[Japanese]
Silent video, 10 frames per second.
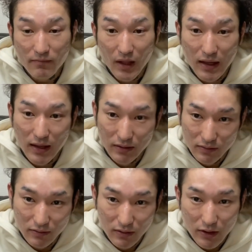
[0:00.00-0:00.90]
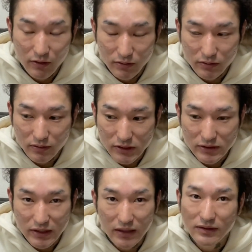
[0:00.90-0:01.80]
あの、本当に
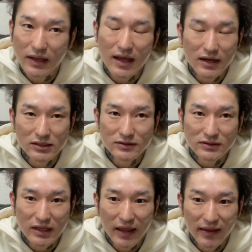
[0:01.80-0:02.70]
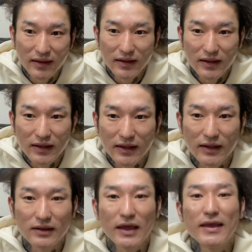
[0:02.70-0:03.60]
辛くて悲しくて、
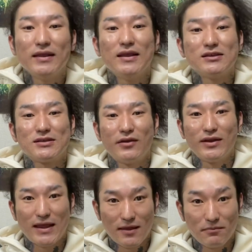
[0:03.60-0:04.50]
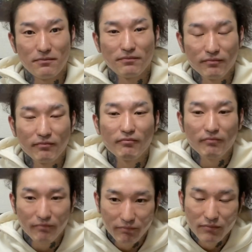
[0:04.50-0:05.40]
えー、大変でしたよね。
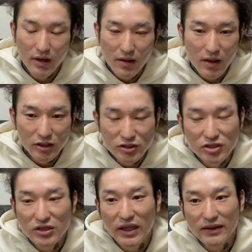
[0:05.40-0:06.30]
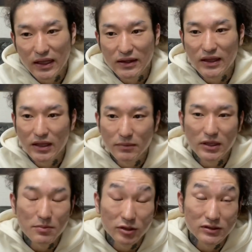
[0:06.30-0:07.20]
10年経った今
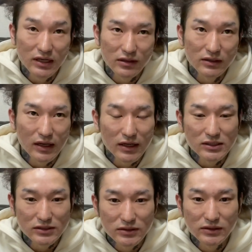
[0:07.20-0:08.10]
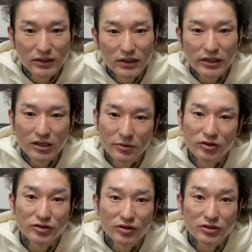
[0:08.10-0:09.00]
でも辛く悲しく、日々を
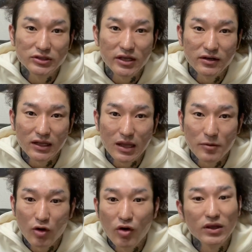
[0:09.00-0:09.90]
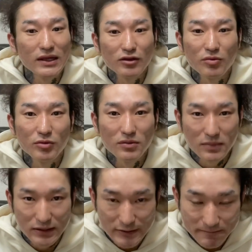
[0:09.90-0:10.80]
過ごしている方も多いかと思い
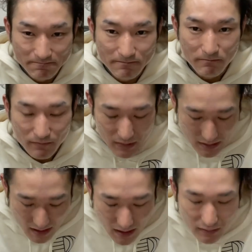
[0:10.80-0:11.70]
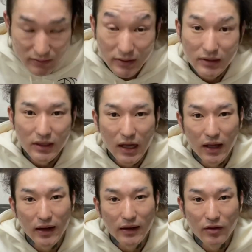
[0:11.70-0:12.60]
ます。が、
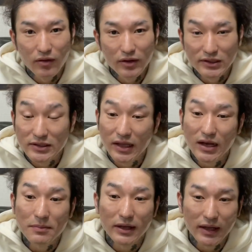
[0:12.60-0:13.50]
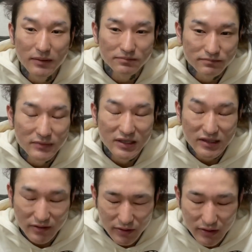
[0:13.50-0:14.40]
あの、生きていればね、
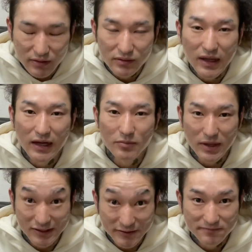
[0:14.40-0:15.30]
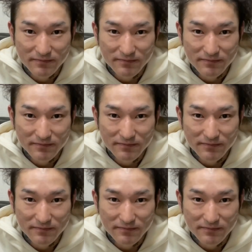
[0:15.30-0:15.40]
きっといいことあります。